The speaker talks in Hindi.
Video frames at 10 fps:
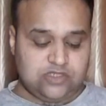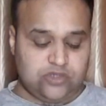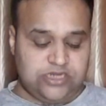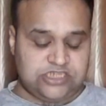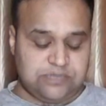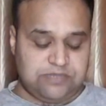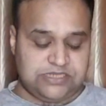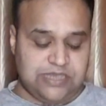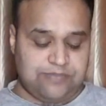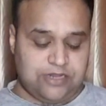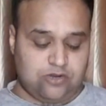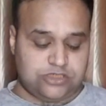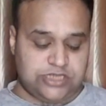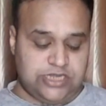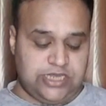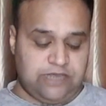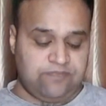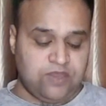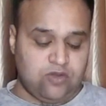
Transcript: सॉरी छब्बीस अप्रैल को चलेगी